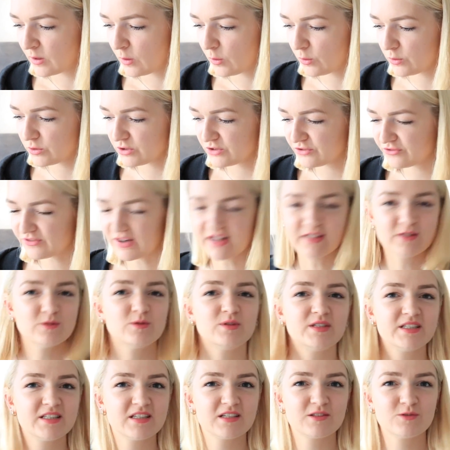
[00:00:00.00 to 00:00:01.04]
Und falls du
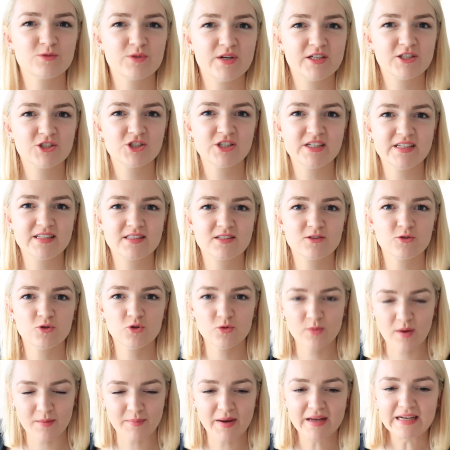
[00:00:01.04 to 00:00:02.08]
dich dazu entschließt,
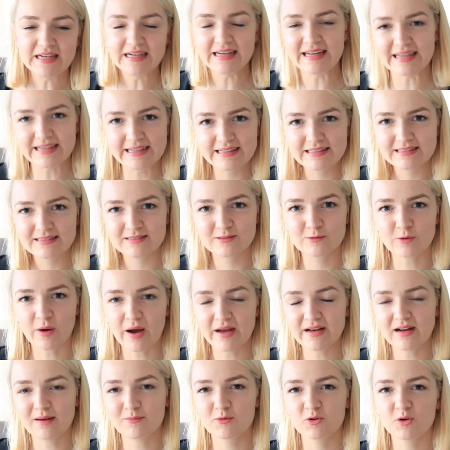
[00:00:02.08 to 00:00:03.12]
über meinen Link so
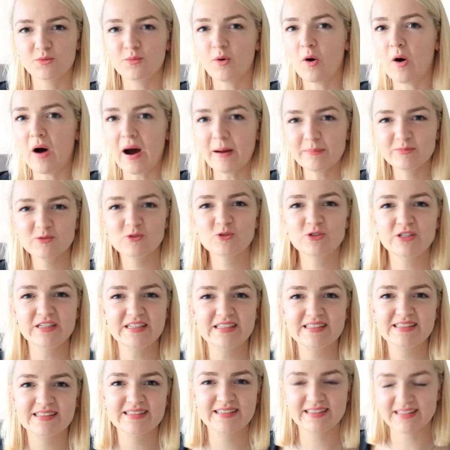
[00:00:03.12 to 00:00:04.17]
ein Abonnement
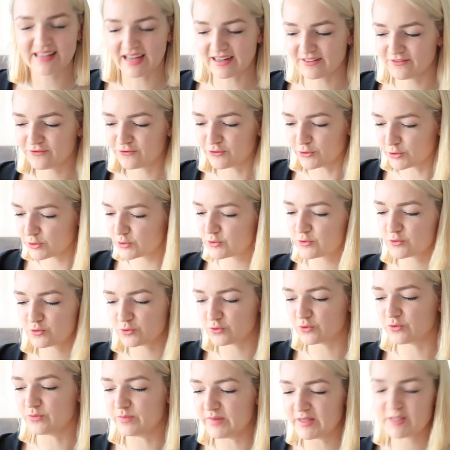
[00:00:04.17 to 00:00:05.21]
abzuschließen, dann würdest
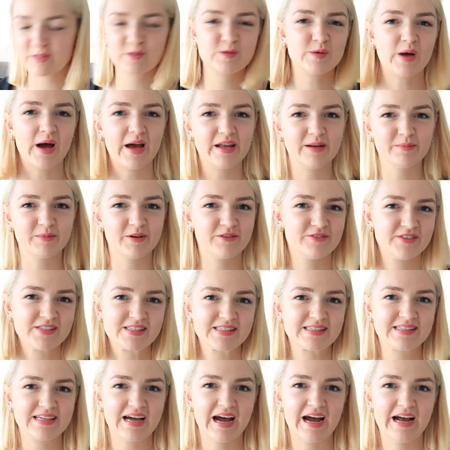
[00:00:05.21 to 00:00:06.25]
du mich zu einem
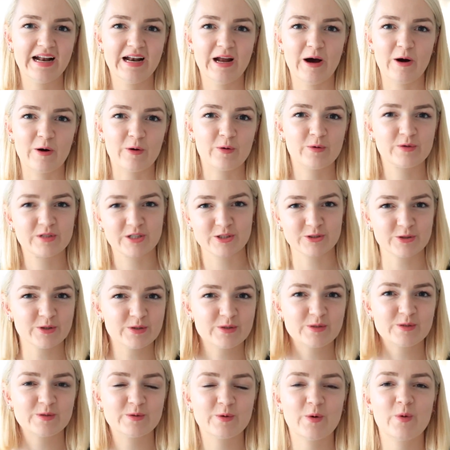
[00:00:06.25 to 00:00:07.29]
gewissen Teil auch
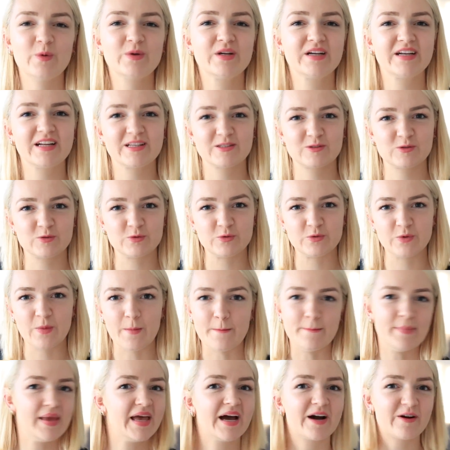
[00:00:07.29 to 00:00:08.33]
unterstützen, ohne dass du
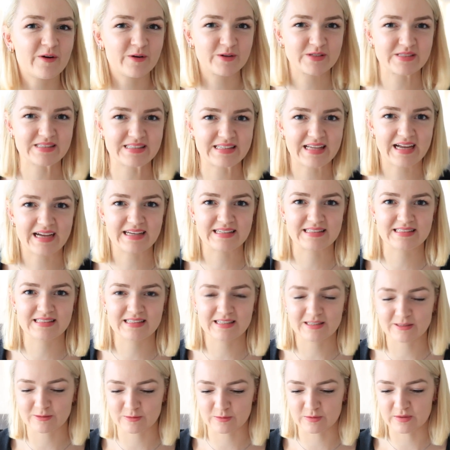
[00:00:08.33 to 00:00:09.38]
mehr Kosten hast.
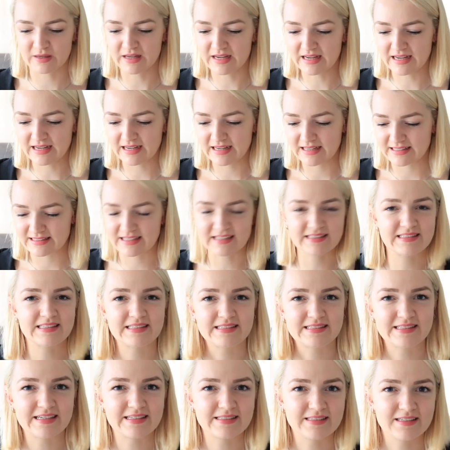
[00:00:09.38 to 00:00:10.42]
Also das
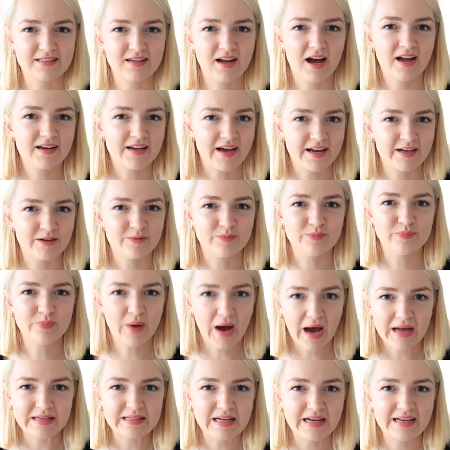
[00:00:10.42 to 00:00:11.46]
ist der Sinn an einem
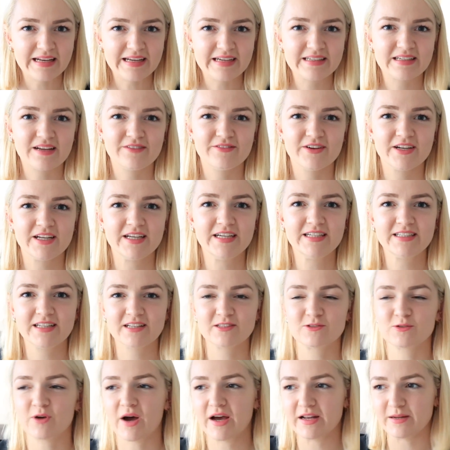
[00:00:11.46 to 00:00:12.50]
Partnerlink. Da werde ich
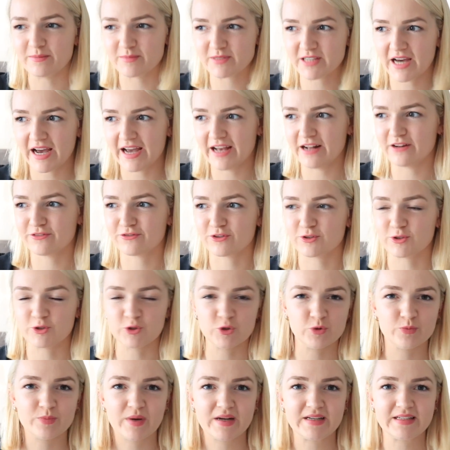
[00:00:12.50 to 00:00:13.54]
dann zu einem Teil von
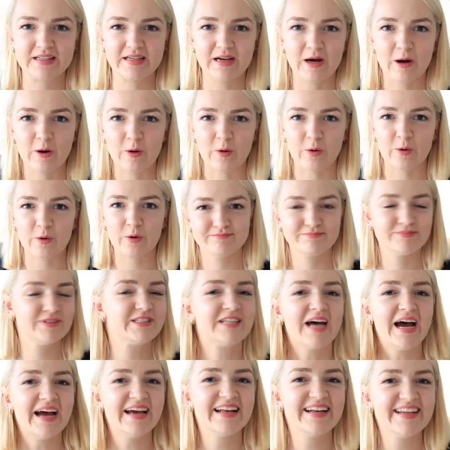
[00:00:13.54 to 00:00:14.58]
TubeBuddy auch
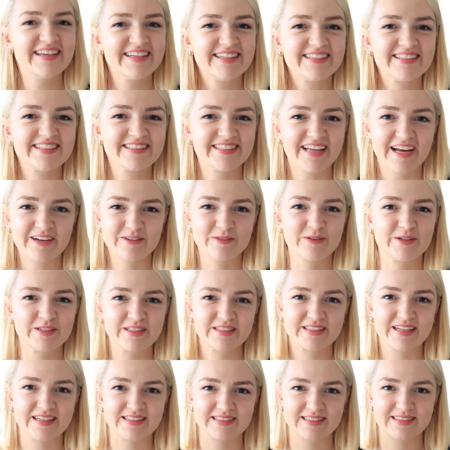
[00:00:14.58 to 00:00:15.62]
beteiligt,
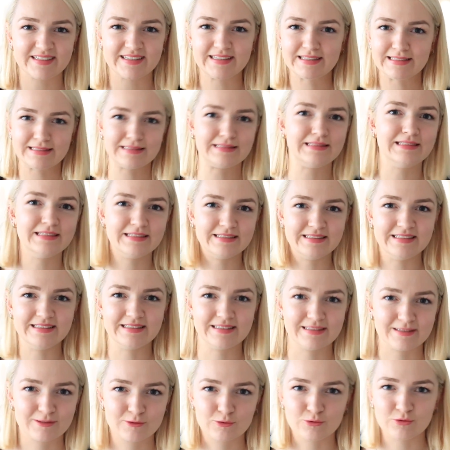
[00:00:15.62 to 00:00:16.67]
dadurch, dass ich dir
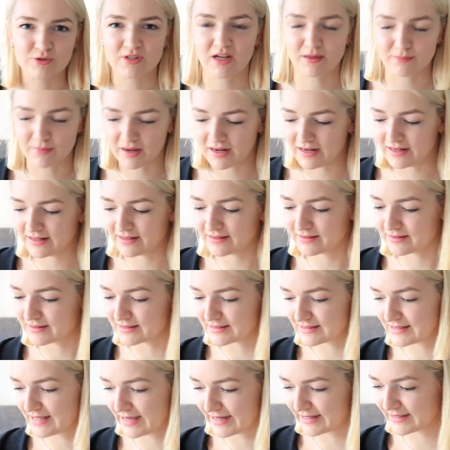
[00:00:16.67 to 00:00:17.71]
dieses Tool dann mal
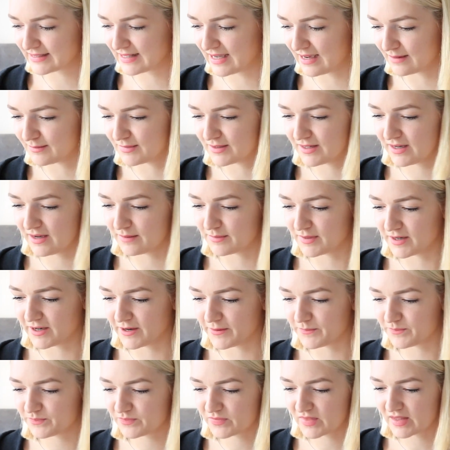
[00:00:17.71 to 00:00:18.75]
gezeigt habe.
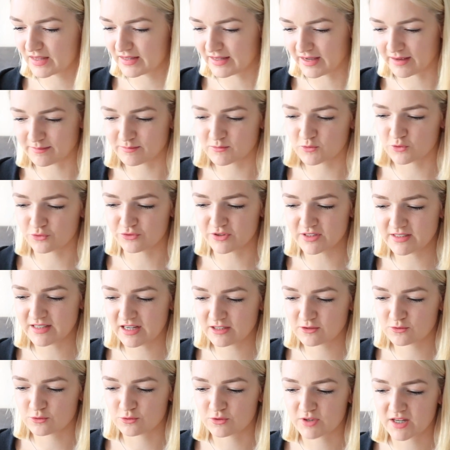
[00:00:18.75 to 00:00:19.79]
Aber ja, so viel
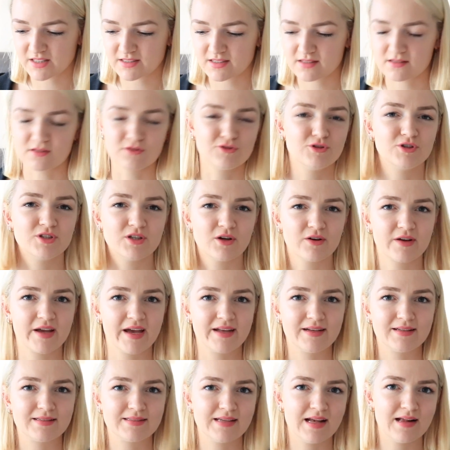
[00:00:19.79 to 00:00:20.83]
dazu. Du kannst es natürlich auch
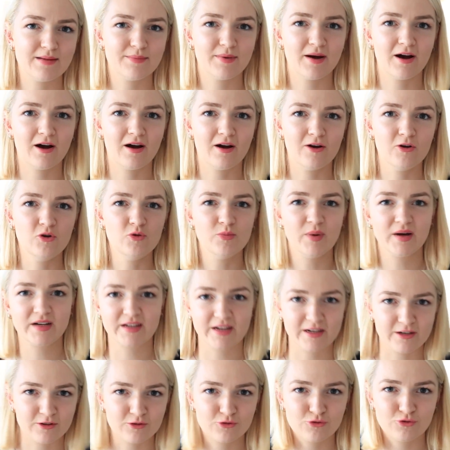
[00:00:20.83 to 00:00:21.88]
gerne selber über
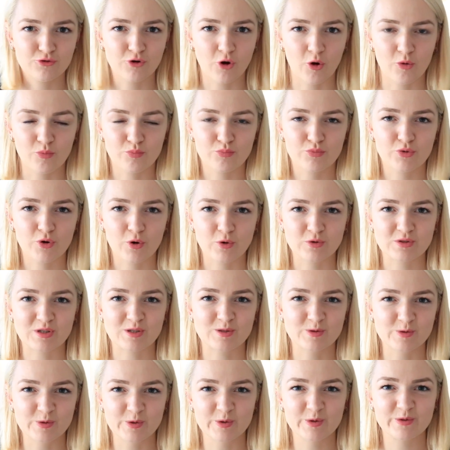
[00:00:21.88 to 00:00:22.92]
deinen Chrome-Browser
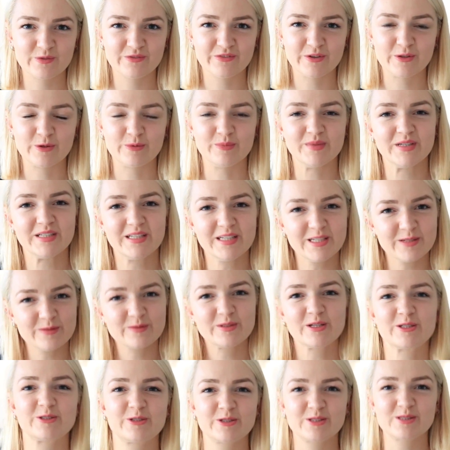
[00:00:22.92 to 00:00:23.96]
suchen, wenn du mich nicht
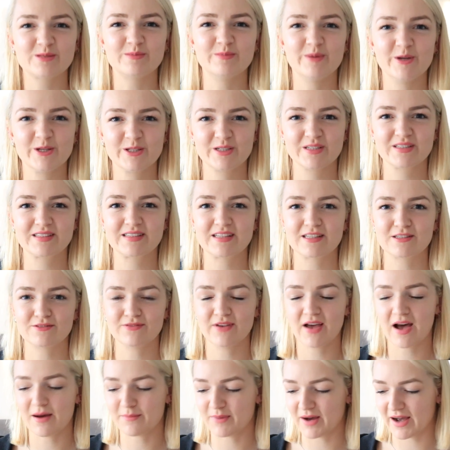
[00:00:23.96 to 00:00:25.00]
unterstützen möchtest. Das
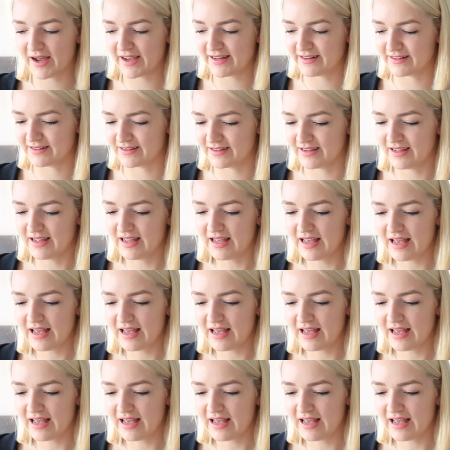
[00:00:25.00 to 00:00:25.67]
wäre aber eine